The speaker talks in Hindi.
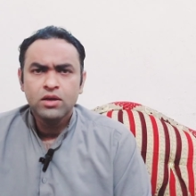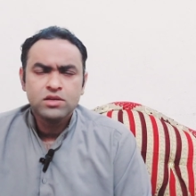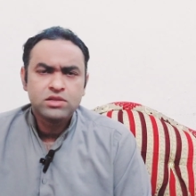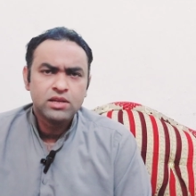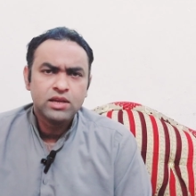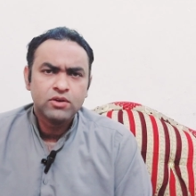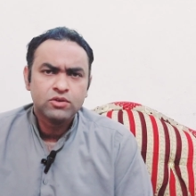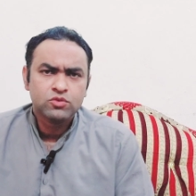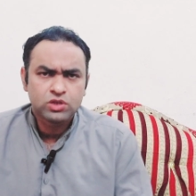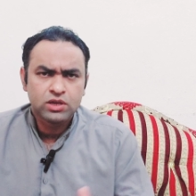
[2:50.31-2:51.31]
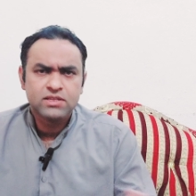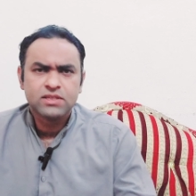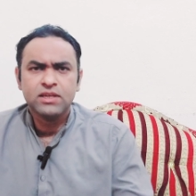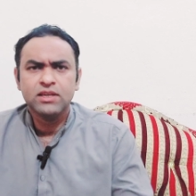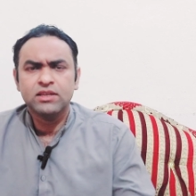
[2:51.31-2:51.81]
इसलिए उस केस
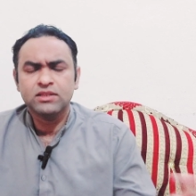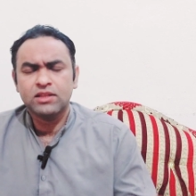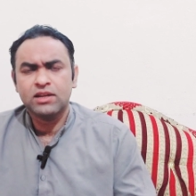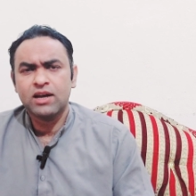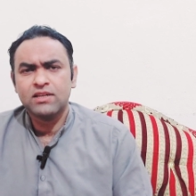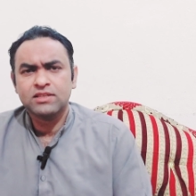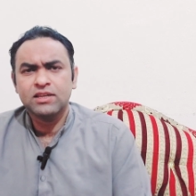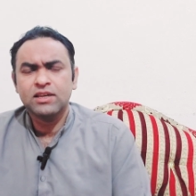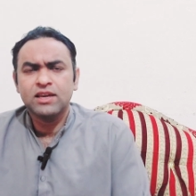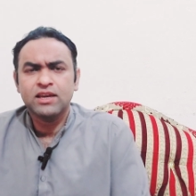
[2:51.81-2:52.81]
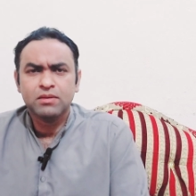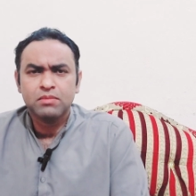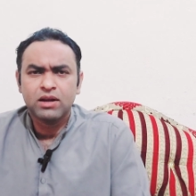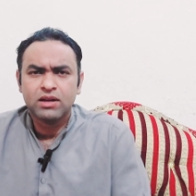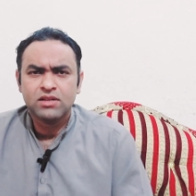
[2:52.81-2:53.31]
की दरख्वास्त की गई है कि
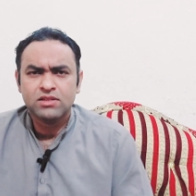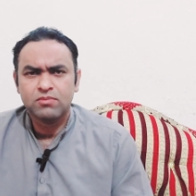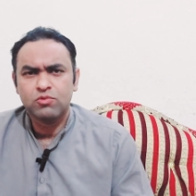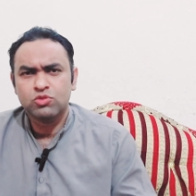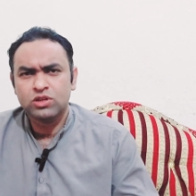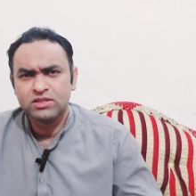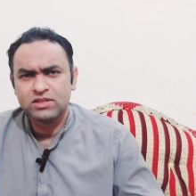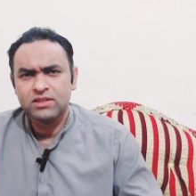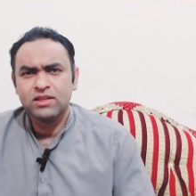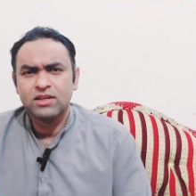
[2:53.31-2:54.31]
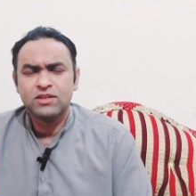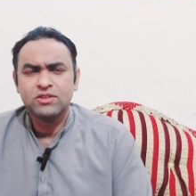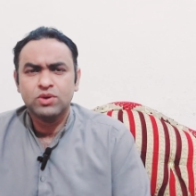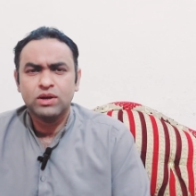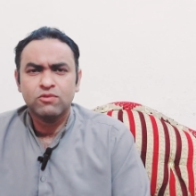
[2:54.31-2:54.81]
इमरान खान साहब को उस केस के अंदर
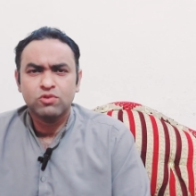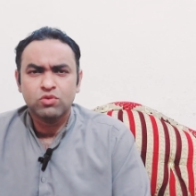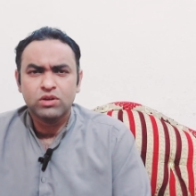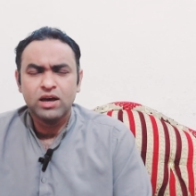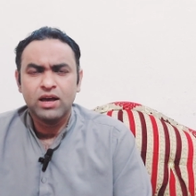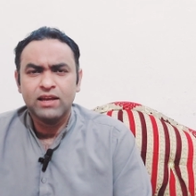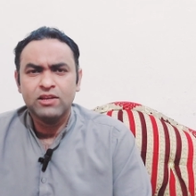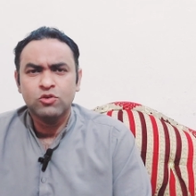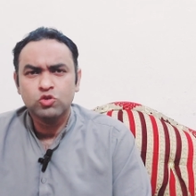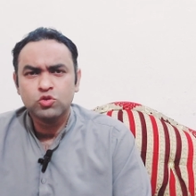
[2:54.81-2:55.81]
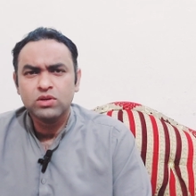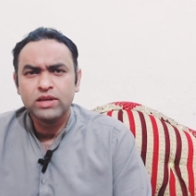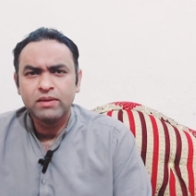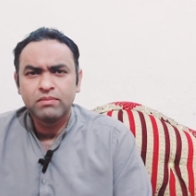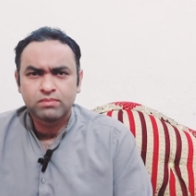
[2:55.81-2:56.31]
जो है वो क्योंकि नाअहली हो चुकी
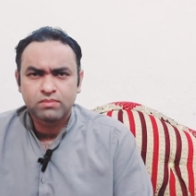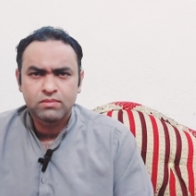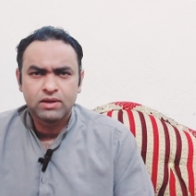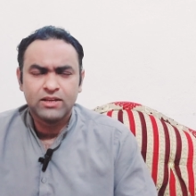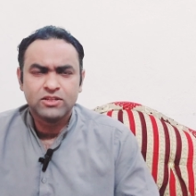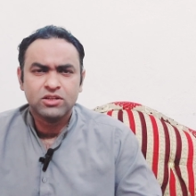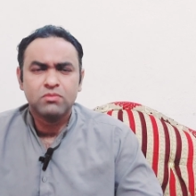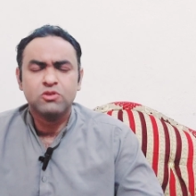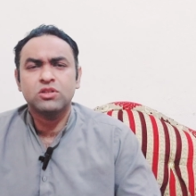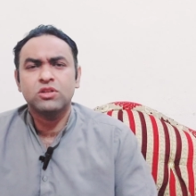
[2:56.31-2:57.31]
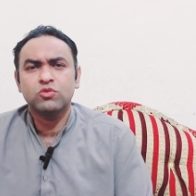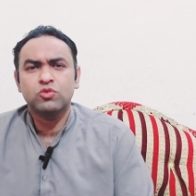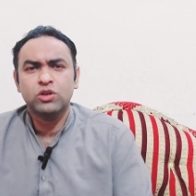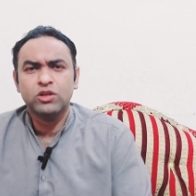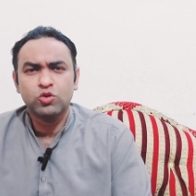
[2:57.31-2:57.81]
है इलेक्शन कमीशन ने
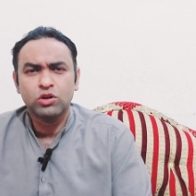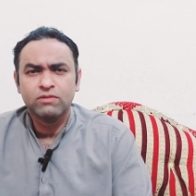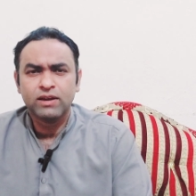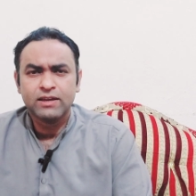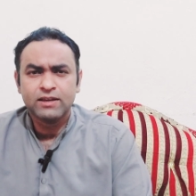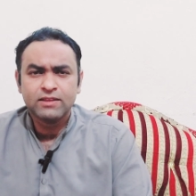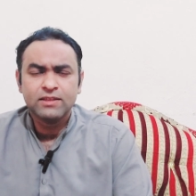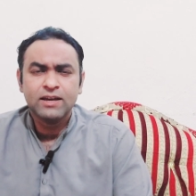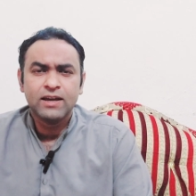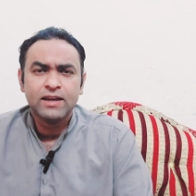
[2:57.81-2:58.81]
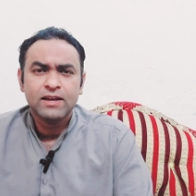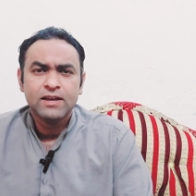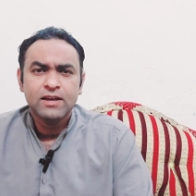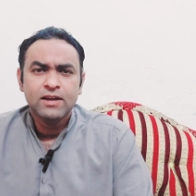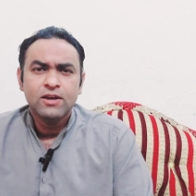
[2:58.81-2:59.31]
उनको डी नोटिफाई कर दिया है
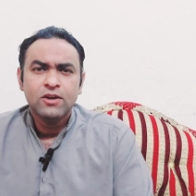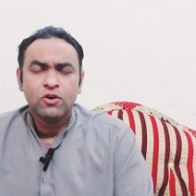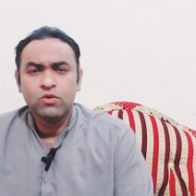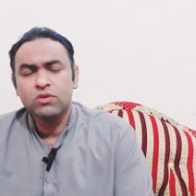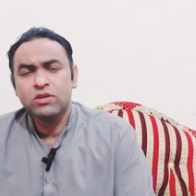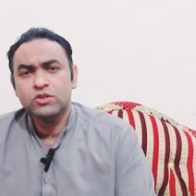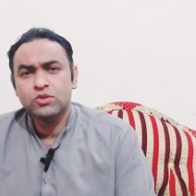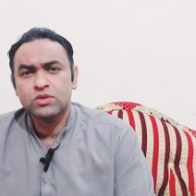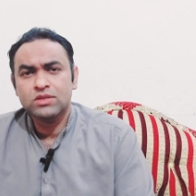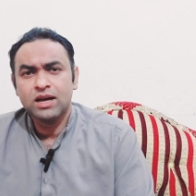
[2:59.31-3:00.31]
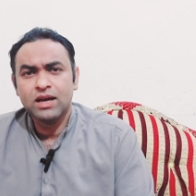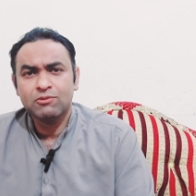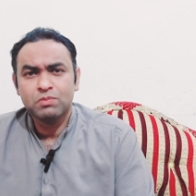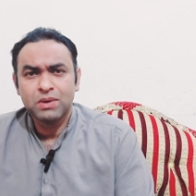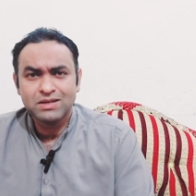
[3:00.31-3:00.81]
और उनकी जो सज़ा है
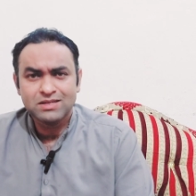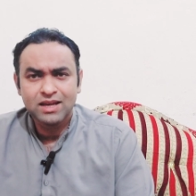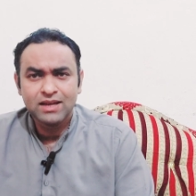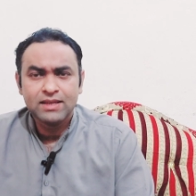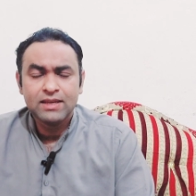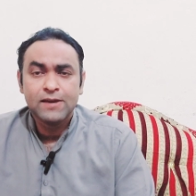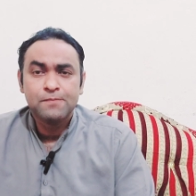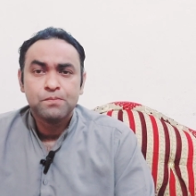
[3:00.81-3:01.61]
वो पाँच साल की है